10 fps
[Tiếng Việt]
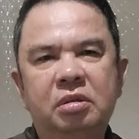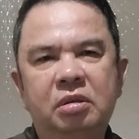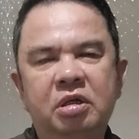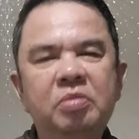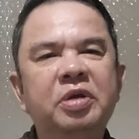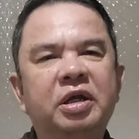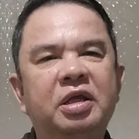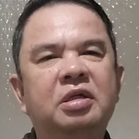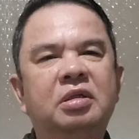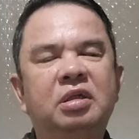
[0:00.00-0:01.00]
những việc
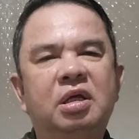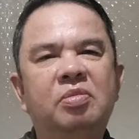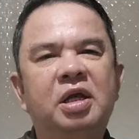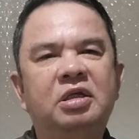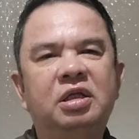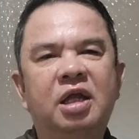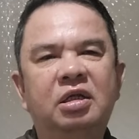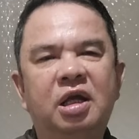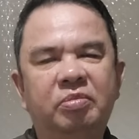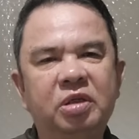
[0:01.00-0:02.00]
này công an sẽ
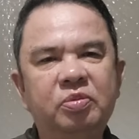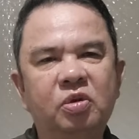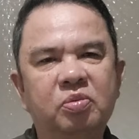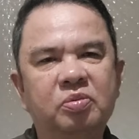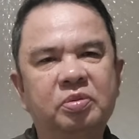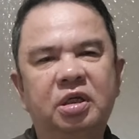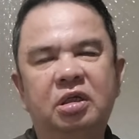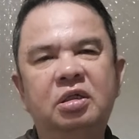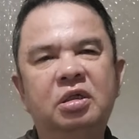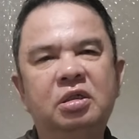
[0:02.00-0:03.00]
đang làm tiếp tục
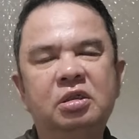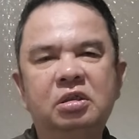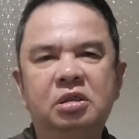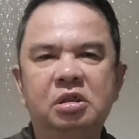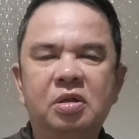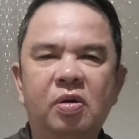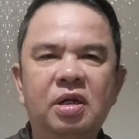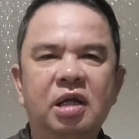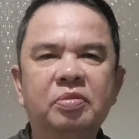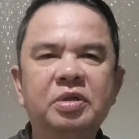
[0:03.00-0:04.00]
về sự có
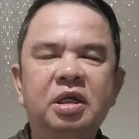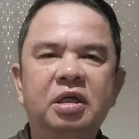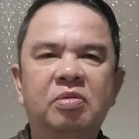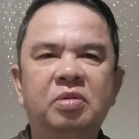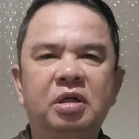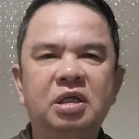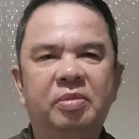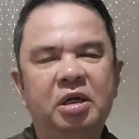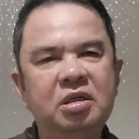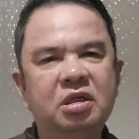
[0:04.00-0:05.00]
lãng phí hay không ở nhà
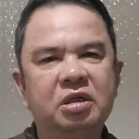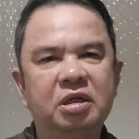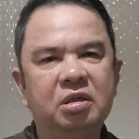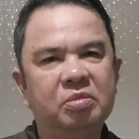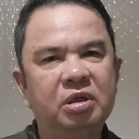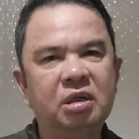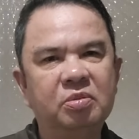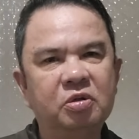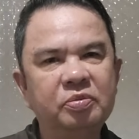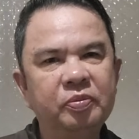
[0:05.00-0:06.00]
máy nhiệt điện Vĩnh Tân
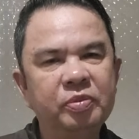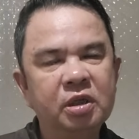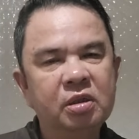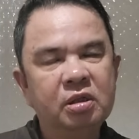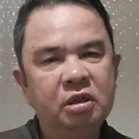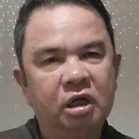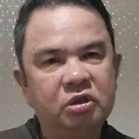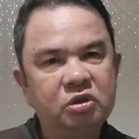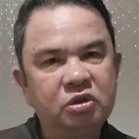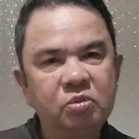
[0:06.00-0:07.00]
4 à,
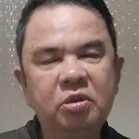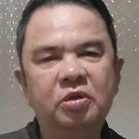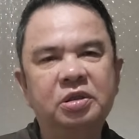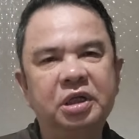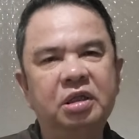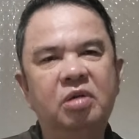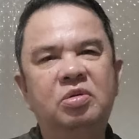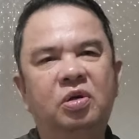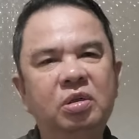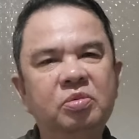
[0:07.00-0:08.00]
chúng tôi sẽ theo
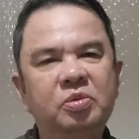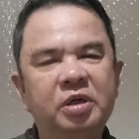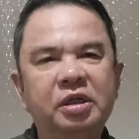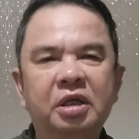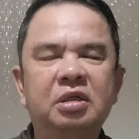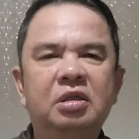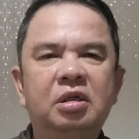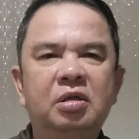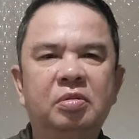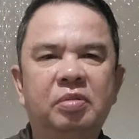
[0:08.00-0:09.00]
dõi vụ việc này
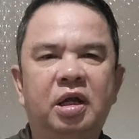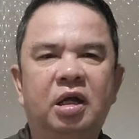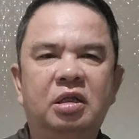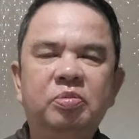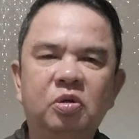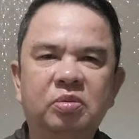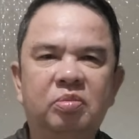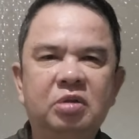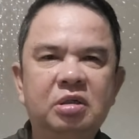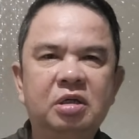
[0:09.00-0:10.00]
và tiếp tục
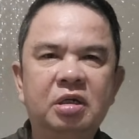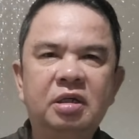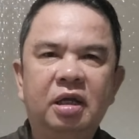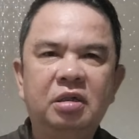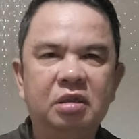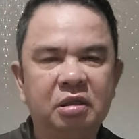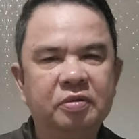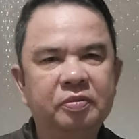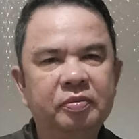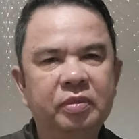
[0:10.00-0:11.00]
thông tin đến các anh chị
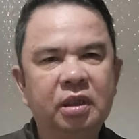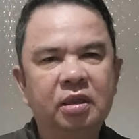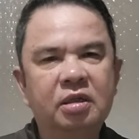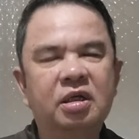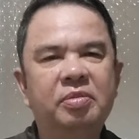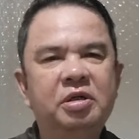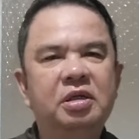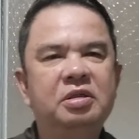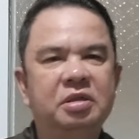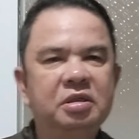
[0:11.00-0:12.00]
xin cảm ơn
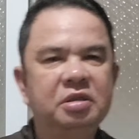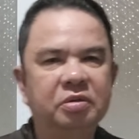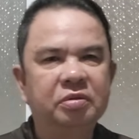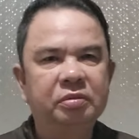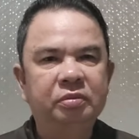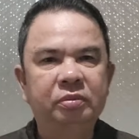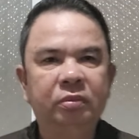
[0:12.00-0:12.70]
anh chị rất nhiều